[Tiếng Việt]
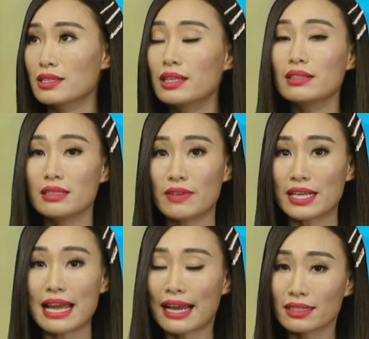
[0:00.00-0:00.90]
chơi như
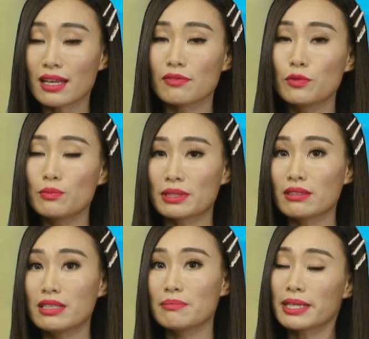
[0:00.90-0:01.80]
vậy đang rất là vui mà
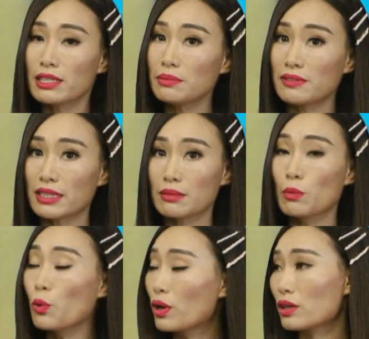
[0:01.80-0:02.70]
tự nhiên bị cướp như vậy thì
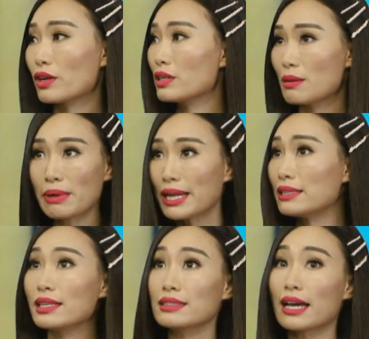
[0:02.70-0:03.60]
buồn coi như là mất
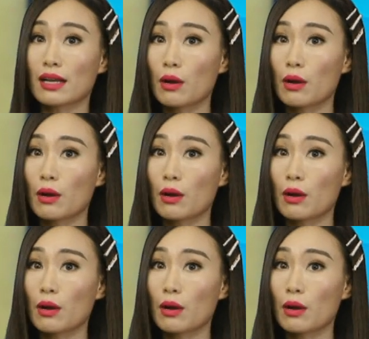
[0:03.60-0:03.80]
hết tinh thần